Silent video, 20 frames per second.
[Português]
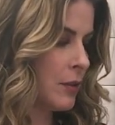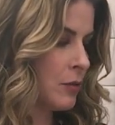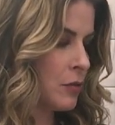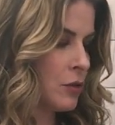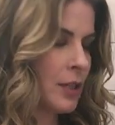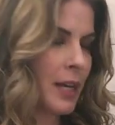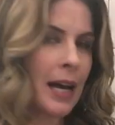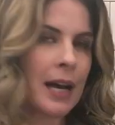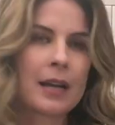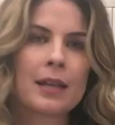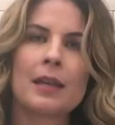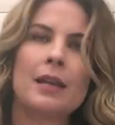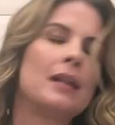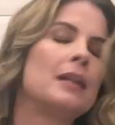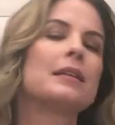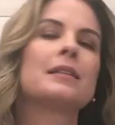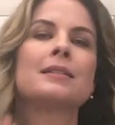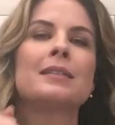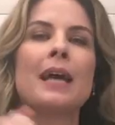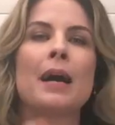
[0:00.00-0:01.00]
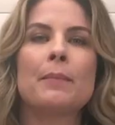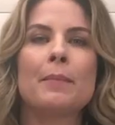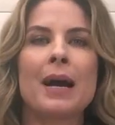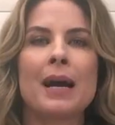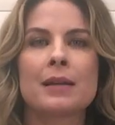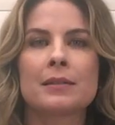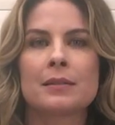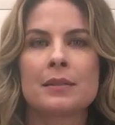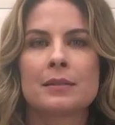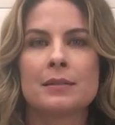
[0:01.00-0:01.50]
usar aquele que você
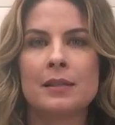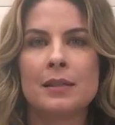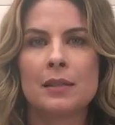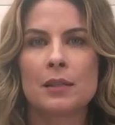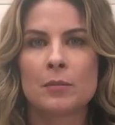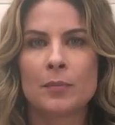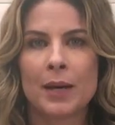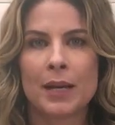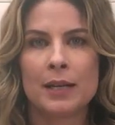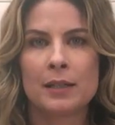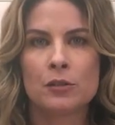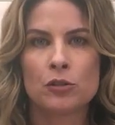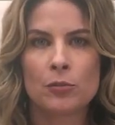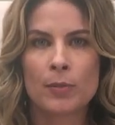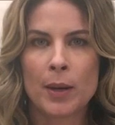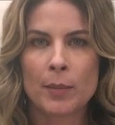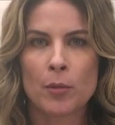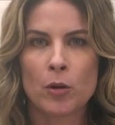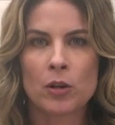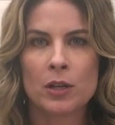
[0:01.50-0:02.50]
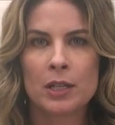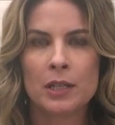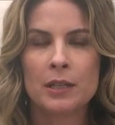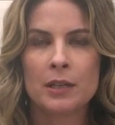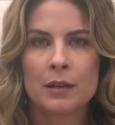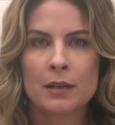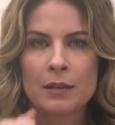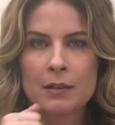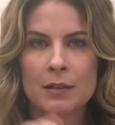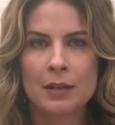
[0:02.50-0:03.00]
amassa assim, que parece uma
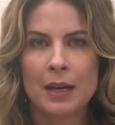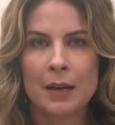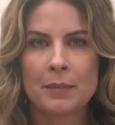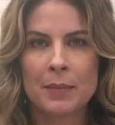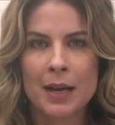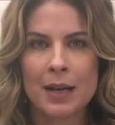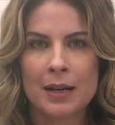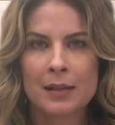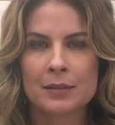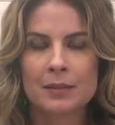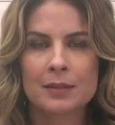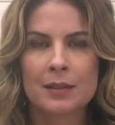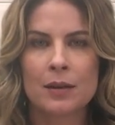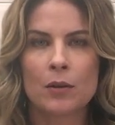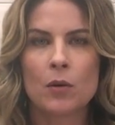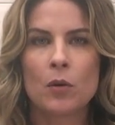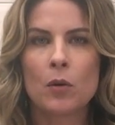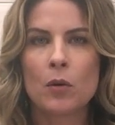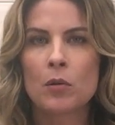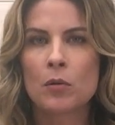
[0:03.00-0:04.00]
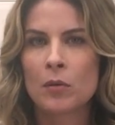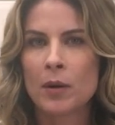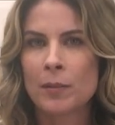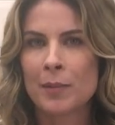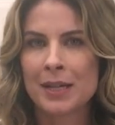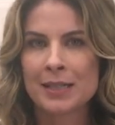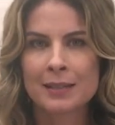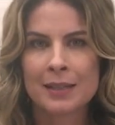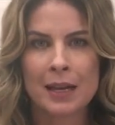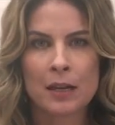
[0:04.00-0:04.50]
molinha e amassa, ou
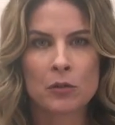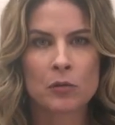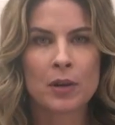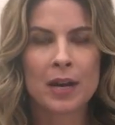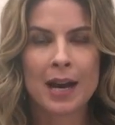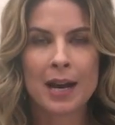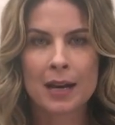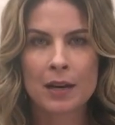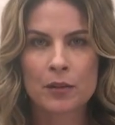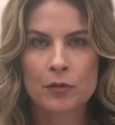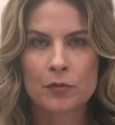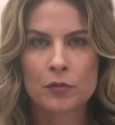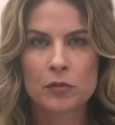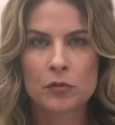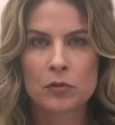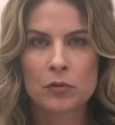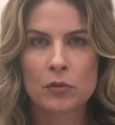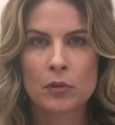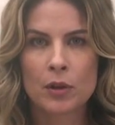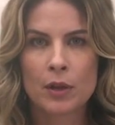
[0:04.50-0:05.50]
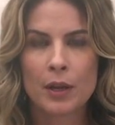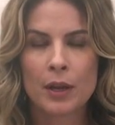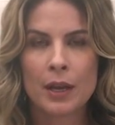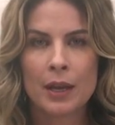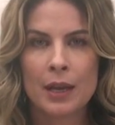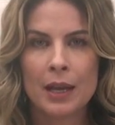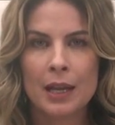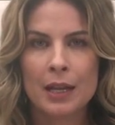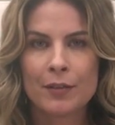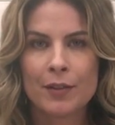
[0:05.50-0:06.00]
amassar no garfo,
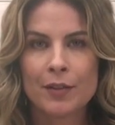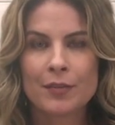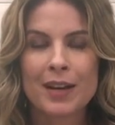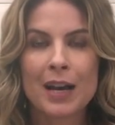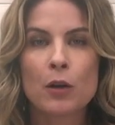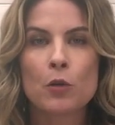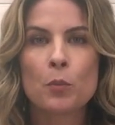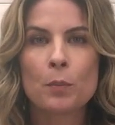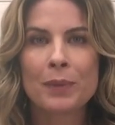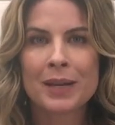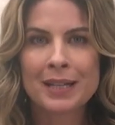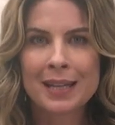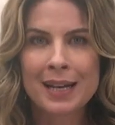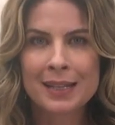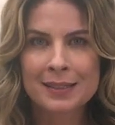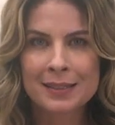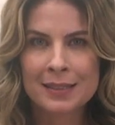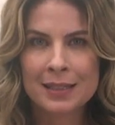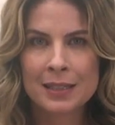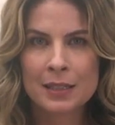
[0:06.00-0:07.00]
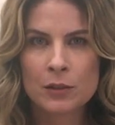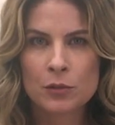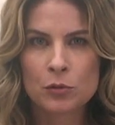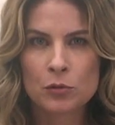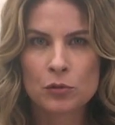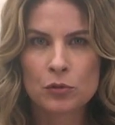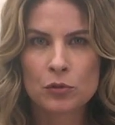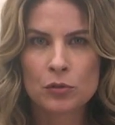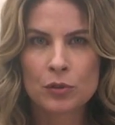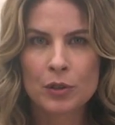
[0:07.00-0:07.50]
ele vai ficar com
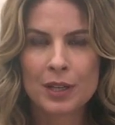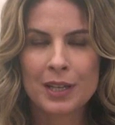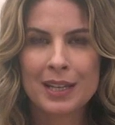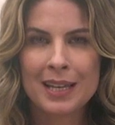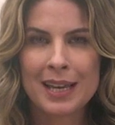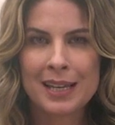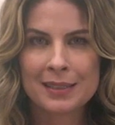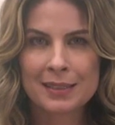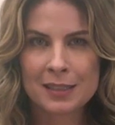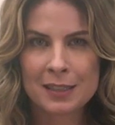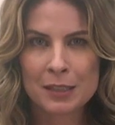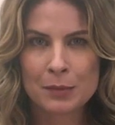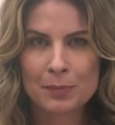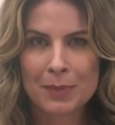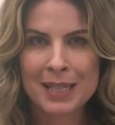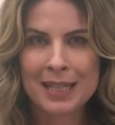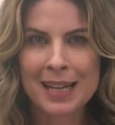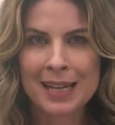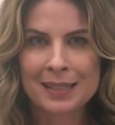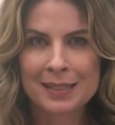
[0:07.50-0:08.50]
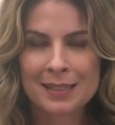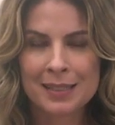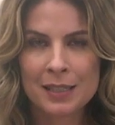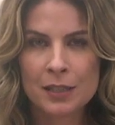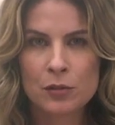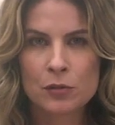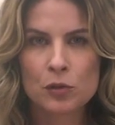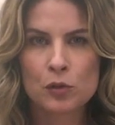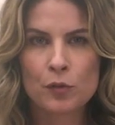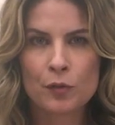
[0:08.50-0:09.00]
pedacinhos. E esses
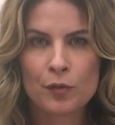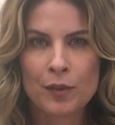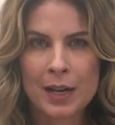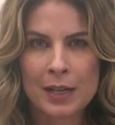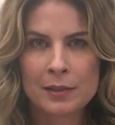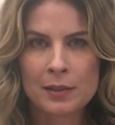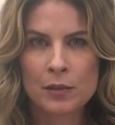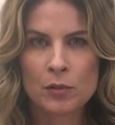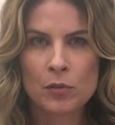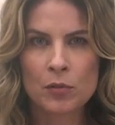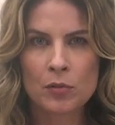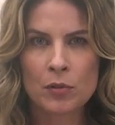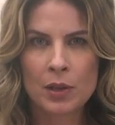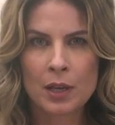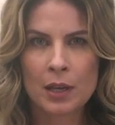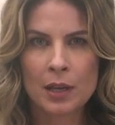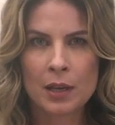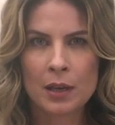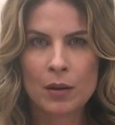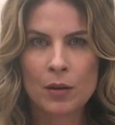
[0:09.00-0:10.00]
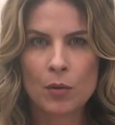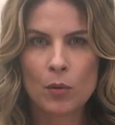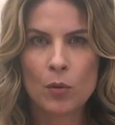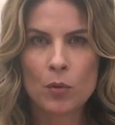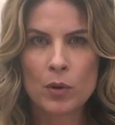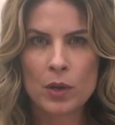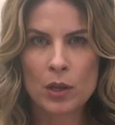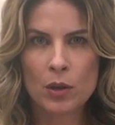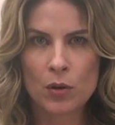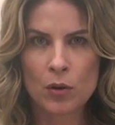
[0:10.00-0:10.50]
pedacinhos fazem com que
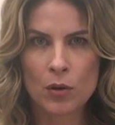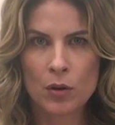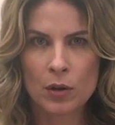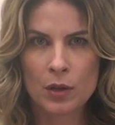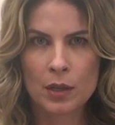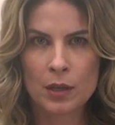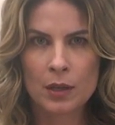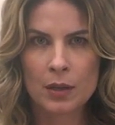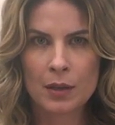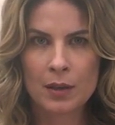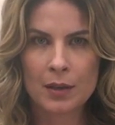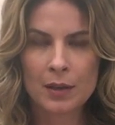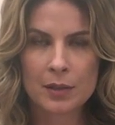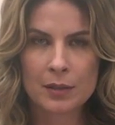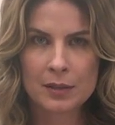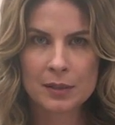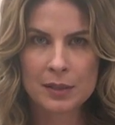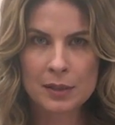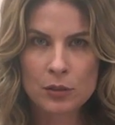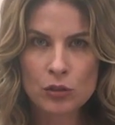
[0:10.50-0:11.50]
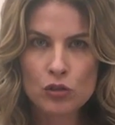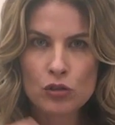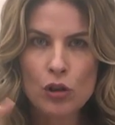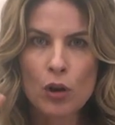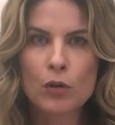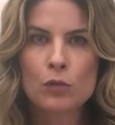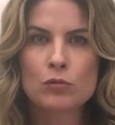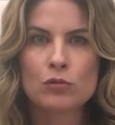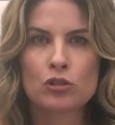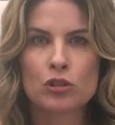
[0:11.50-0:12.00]
o nhoque se
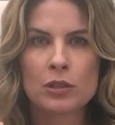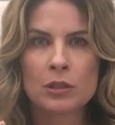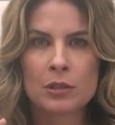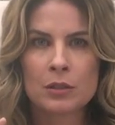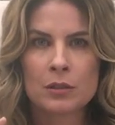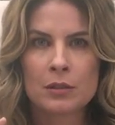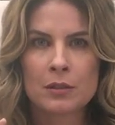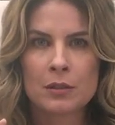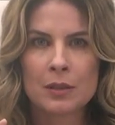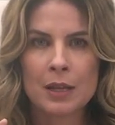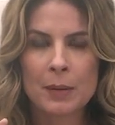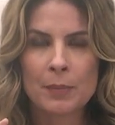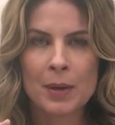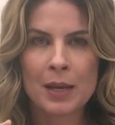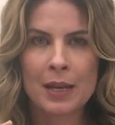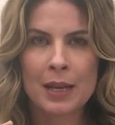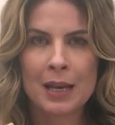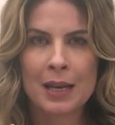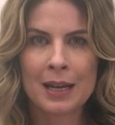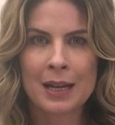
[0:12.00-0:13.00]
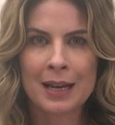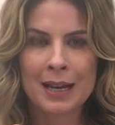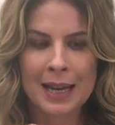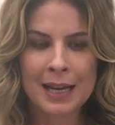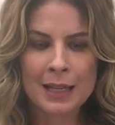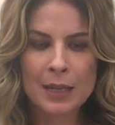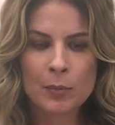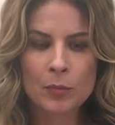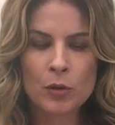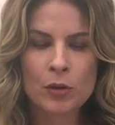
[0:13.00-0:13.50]
solte na panela.
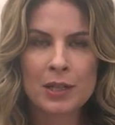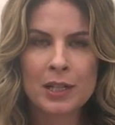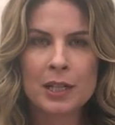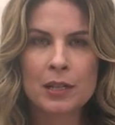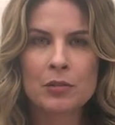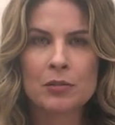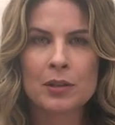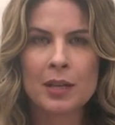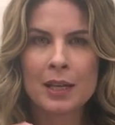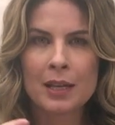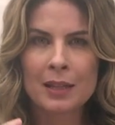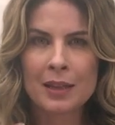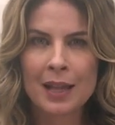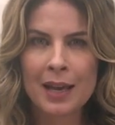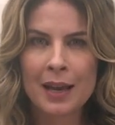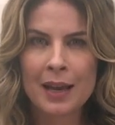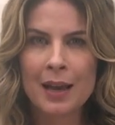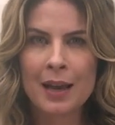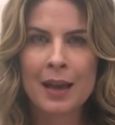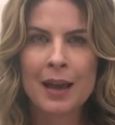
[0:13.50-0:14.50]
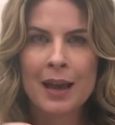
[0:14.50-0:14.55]
Cada bolinho tem que ter